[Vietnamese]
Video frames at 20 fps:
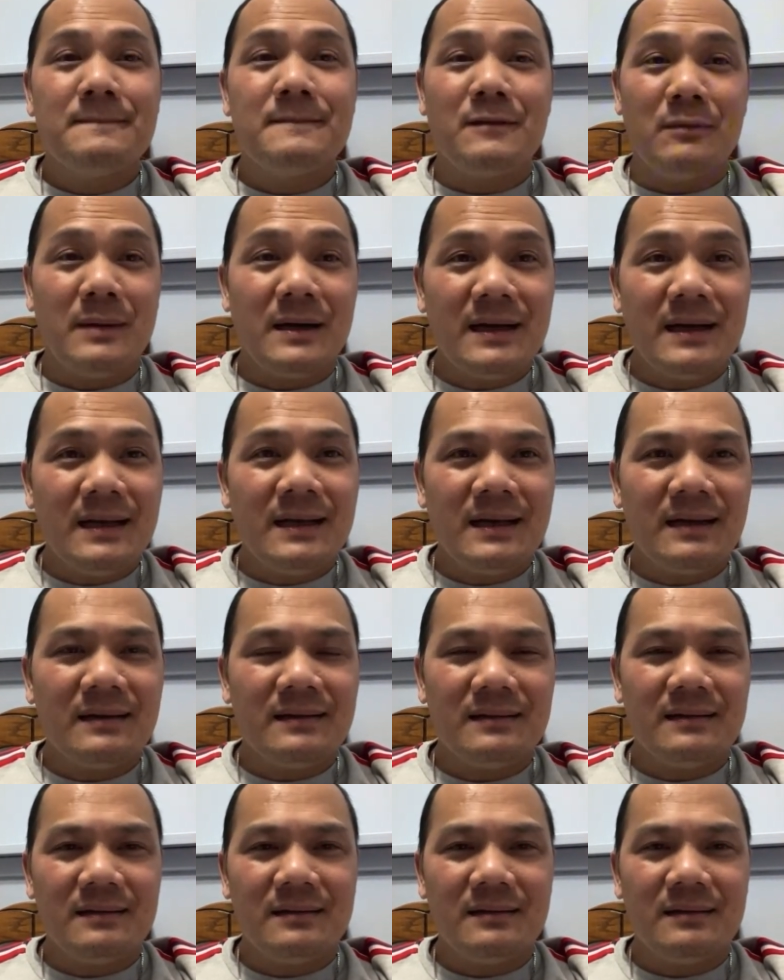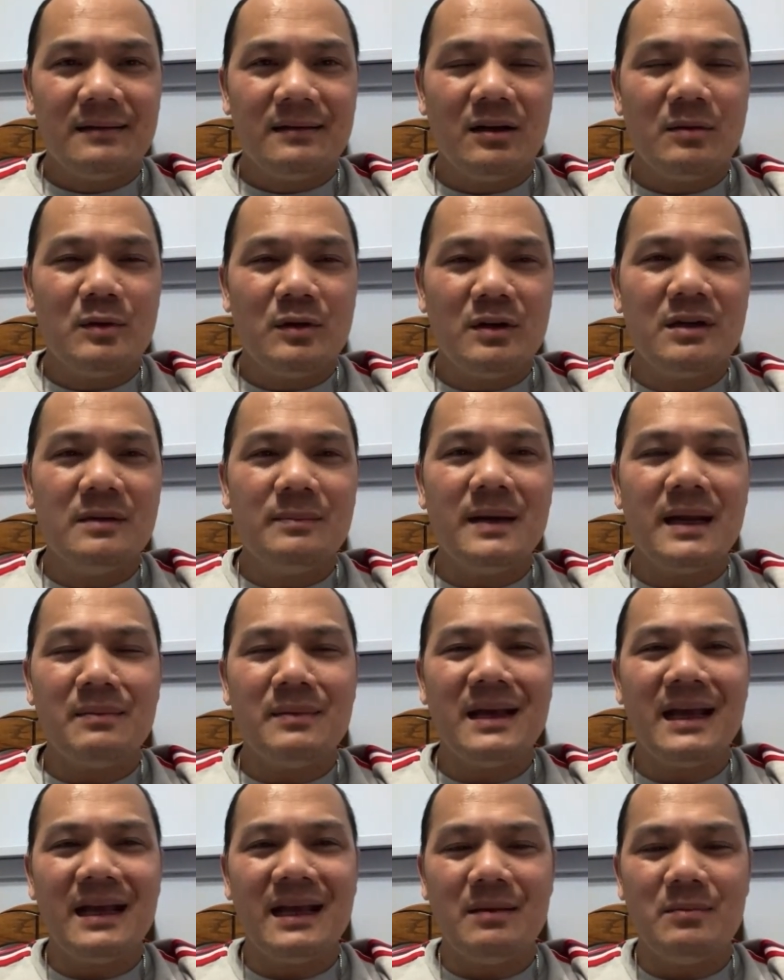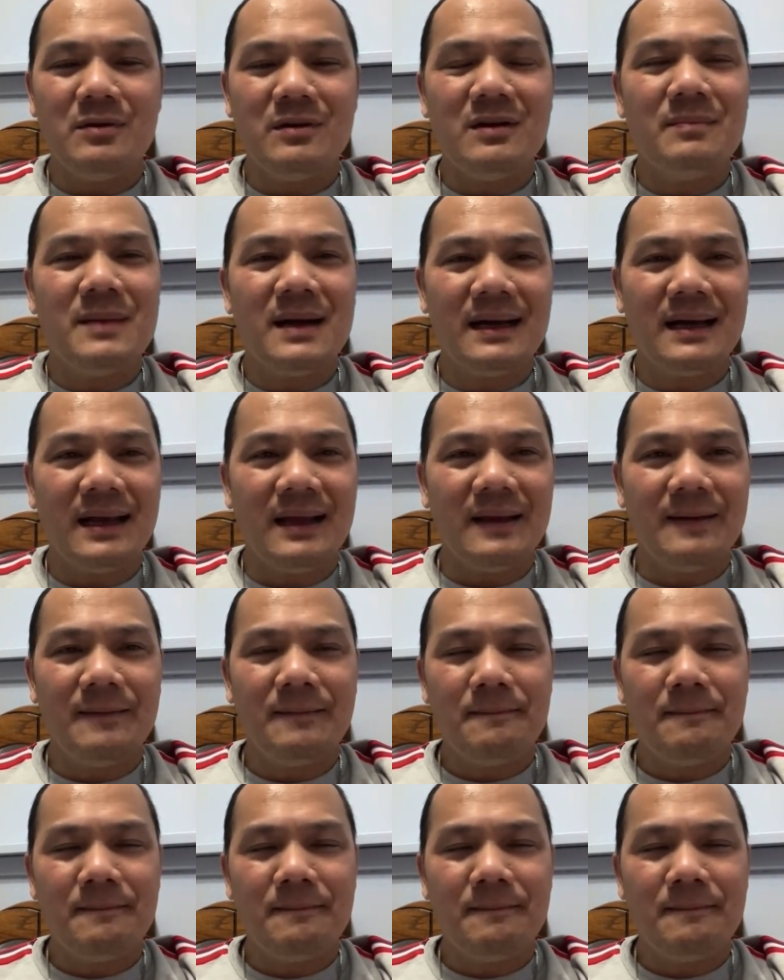tụi bắc kinh á nó muốn cướp nam kỳ hay muốn cướp bắc kỳ